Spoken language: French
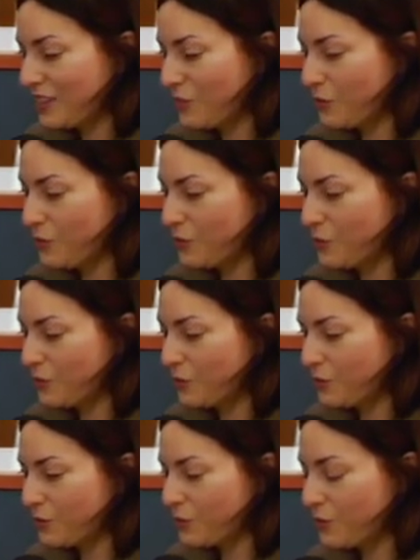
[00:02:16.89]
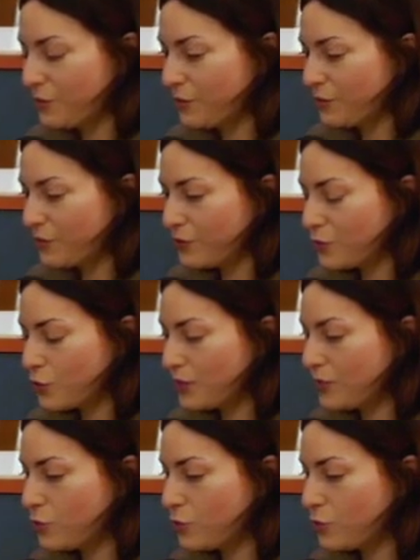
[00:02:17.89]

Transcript: Le, le, je, suis,